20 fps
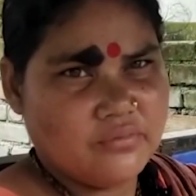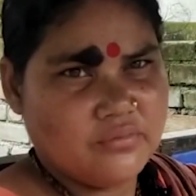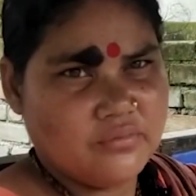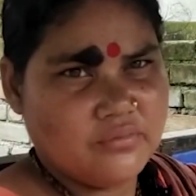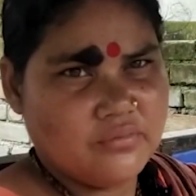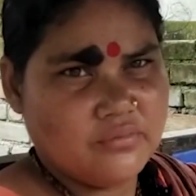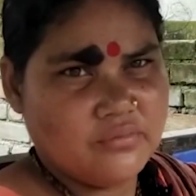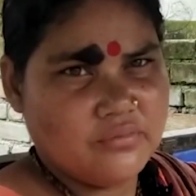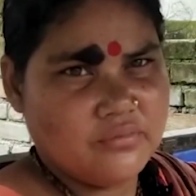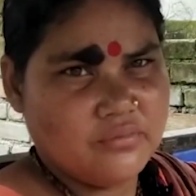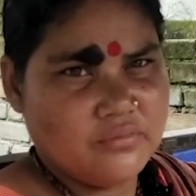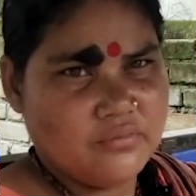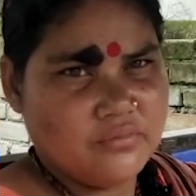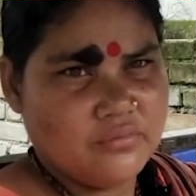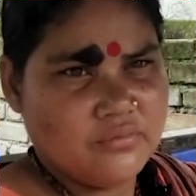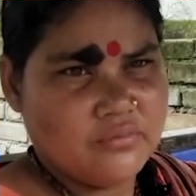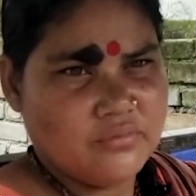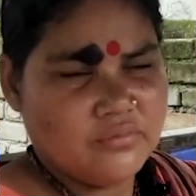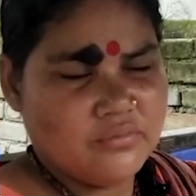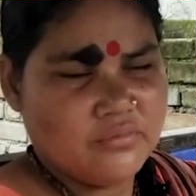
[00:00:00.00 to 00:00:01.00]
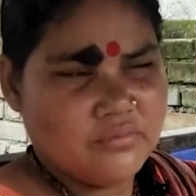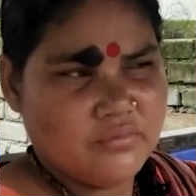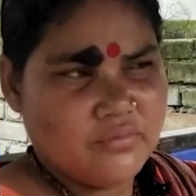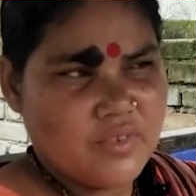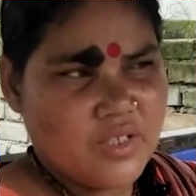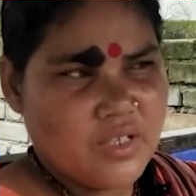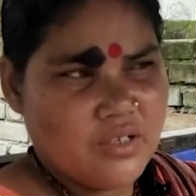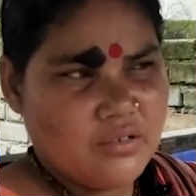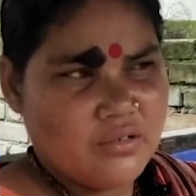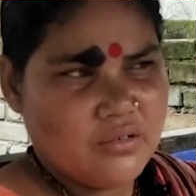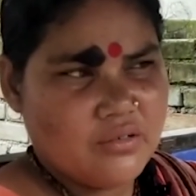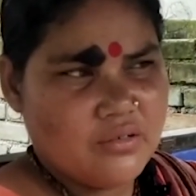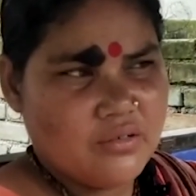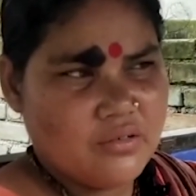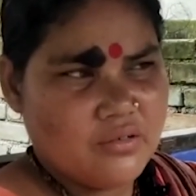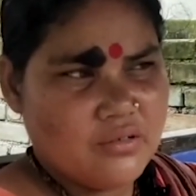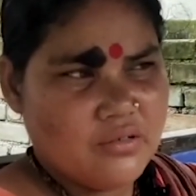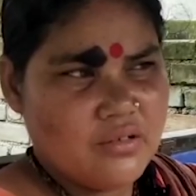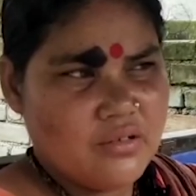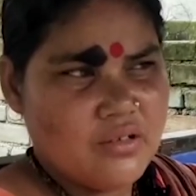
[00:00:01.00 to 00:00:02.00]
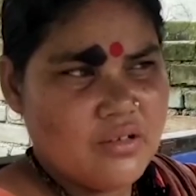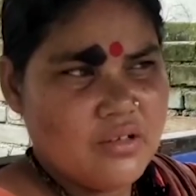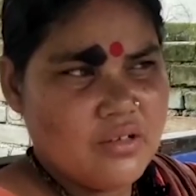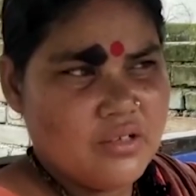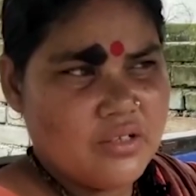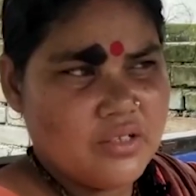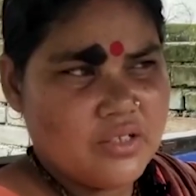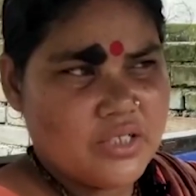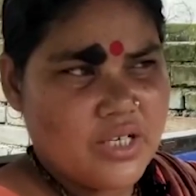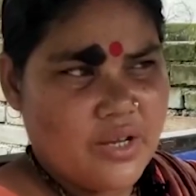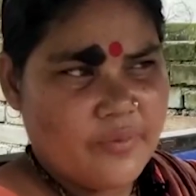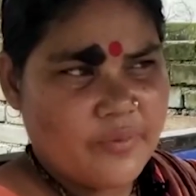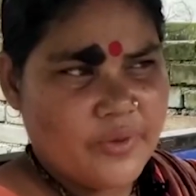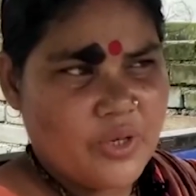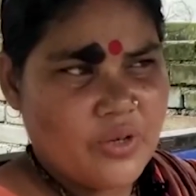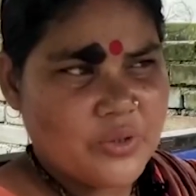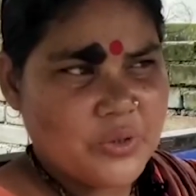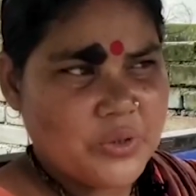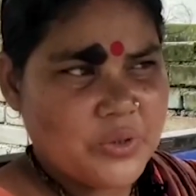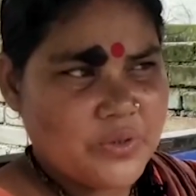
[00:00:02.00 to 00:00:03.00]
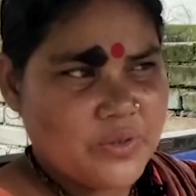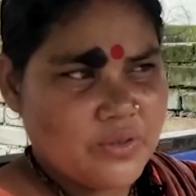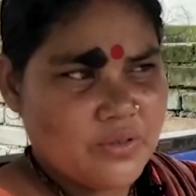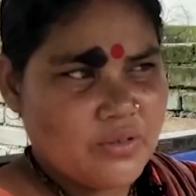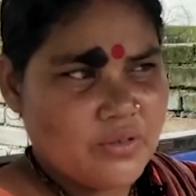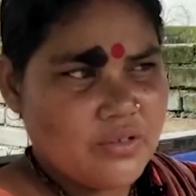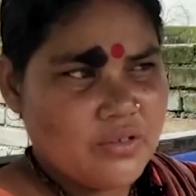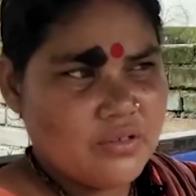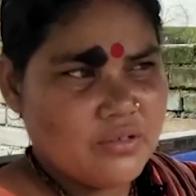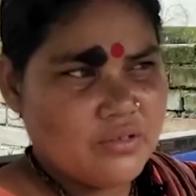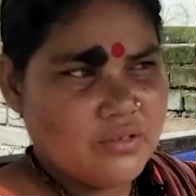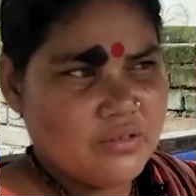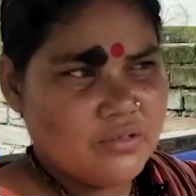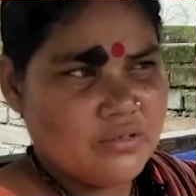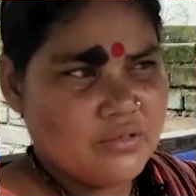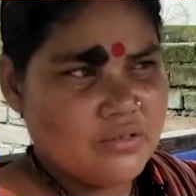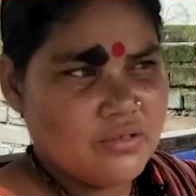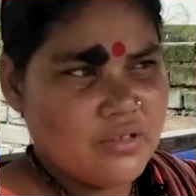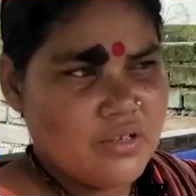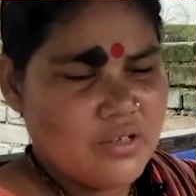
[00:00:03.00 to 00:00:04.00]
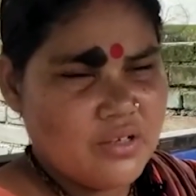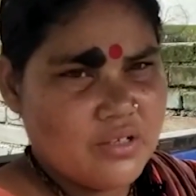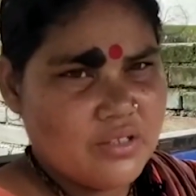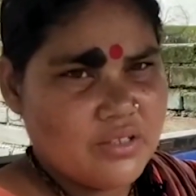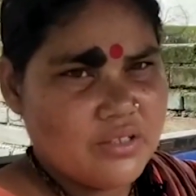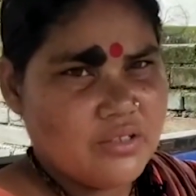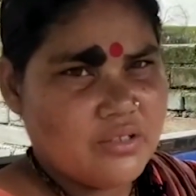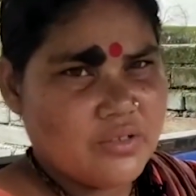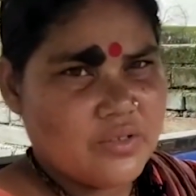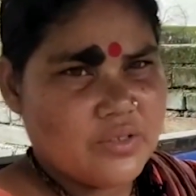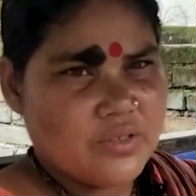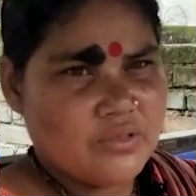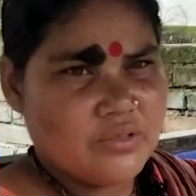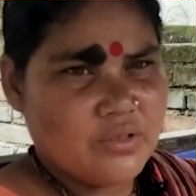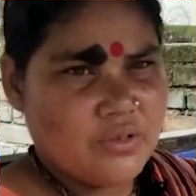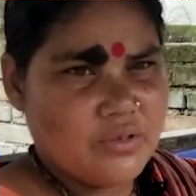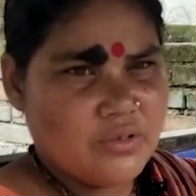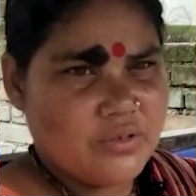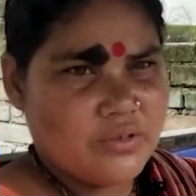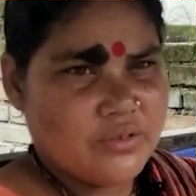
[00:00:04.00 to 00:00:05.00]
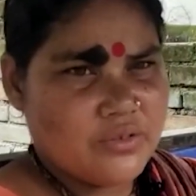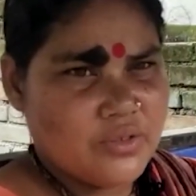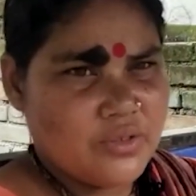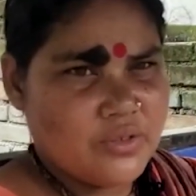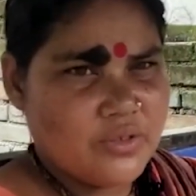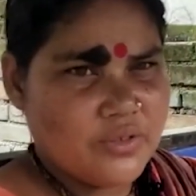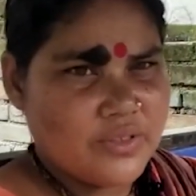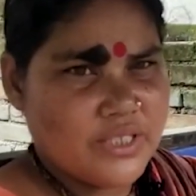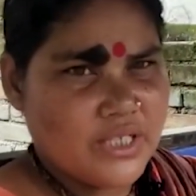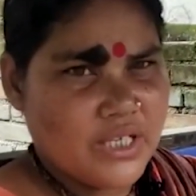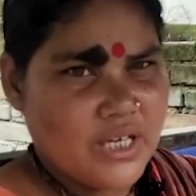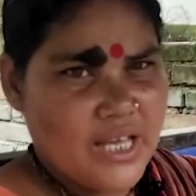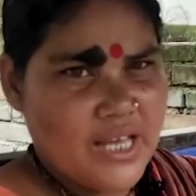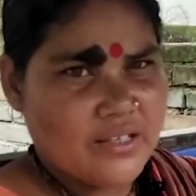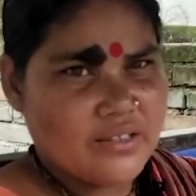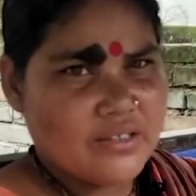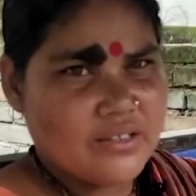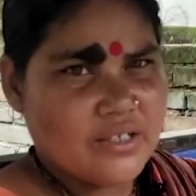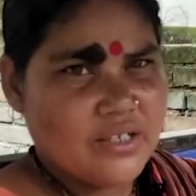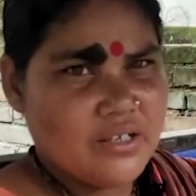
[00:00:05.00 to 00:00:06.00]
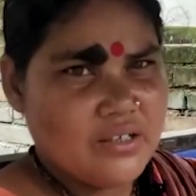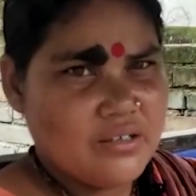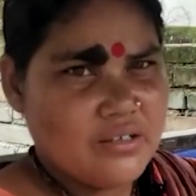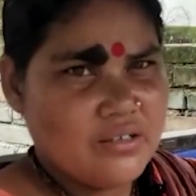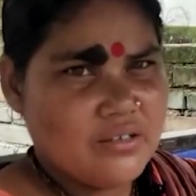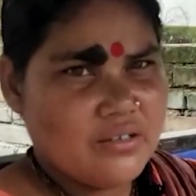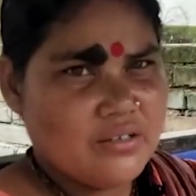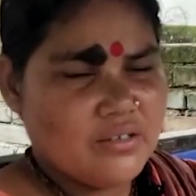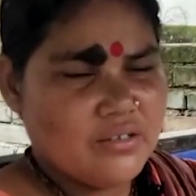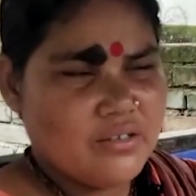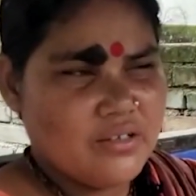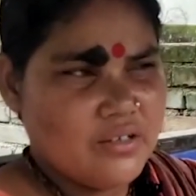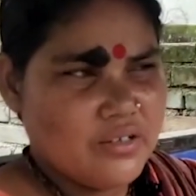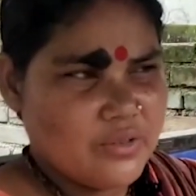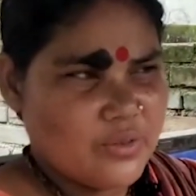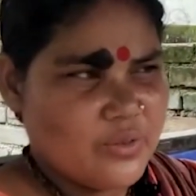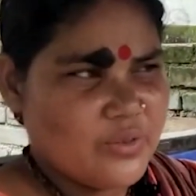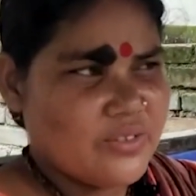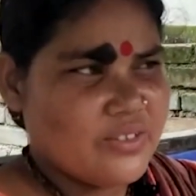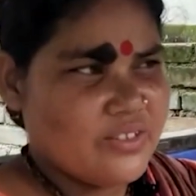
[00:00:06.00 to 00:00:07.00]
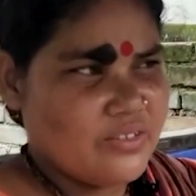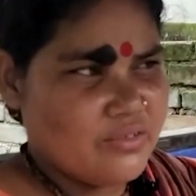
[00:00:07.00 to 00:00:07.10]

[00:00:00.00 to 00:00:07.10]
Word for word: কি কারণে টোটো চালাচ্ছেন আপনি কেন স্বামী অসুস্থ তো ছোট ছোট ছেলে আছে তো